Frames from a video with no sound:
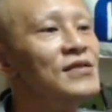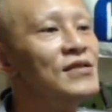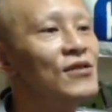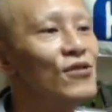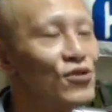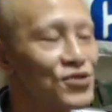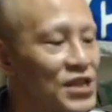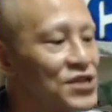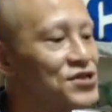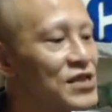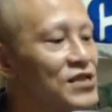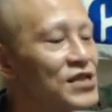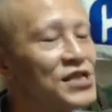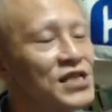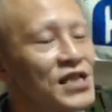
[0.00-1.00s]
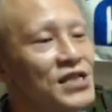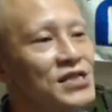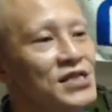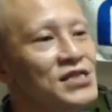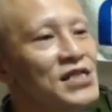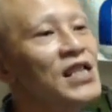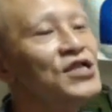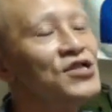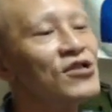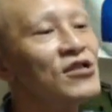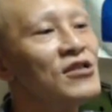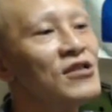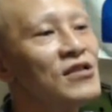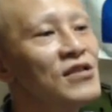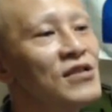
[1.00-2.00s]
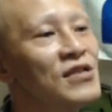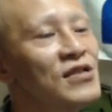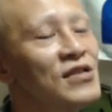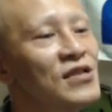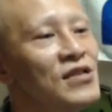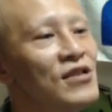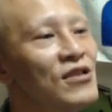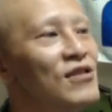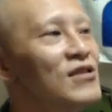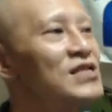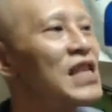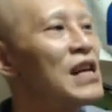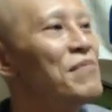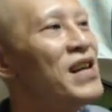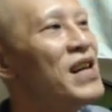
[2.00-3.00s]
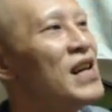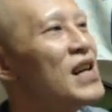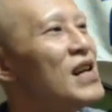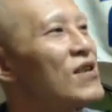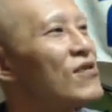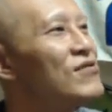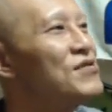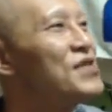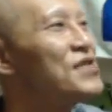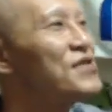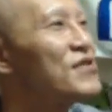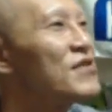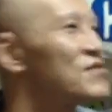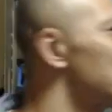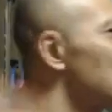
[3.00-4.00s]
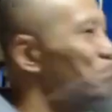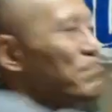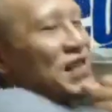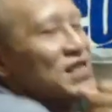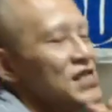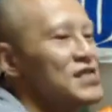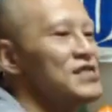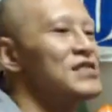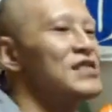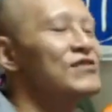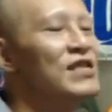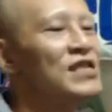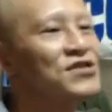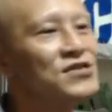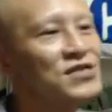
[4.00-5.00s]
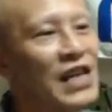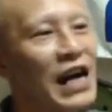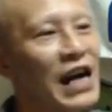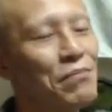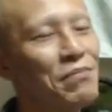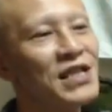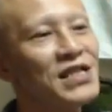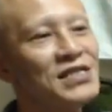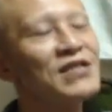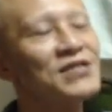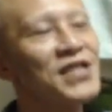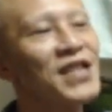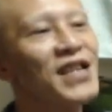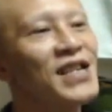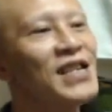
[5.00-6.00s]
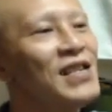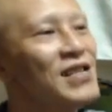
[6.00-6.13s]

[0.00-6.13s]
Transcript: お札つなっかりして。いないでしょ？おい、てめえ、この野郎ってバチンって行くやつってあんまりいなくて、